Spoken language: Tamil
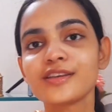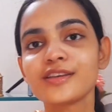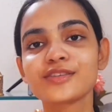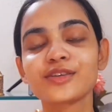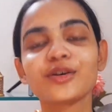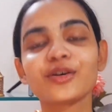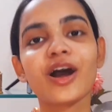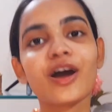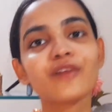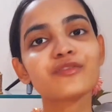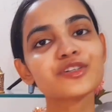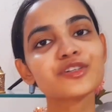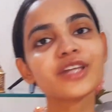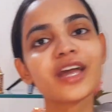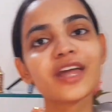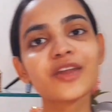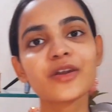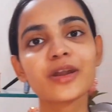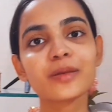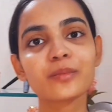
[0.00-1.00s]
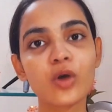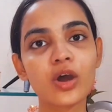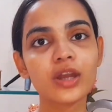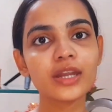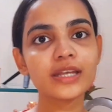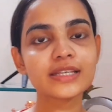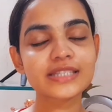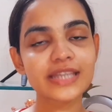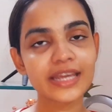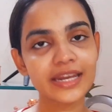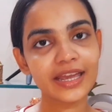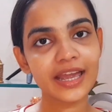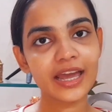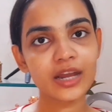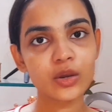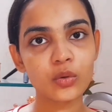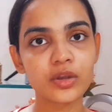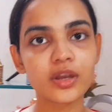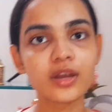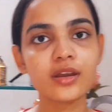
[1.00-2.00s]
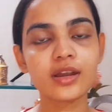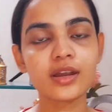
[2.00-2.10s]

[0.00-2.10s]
ஸோ அவ்வளோதான் என்னோடய மார்னிங் ஸ்கின் கேர் ரொட்டீன்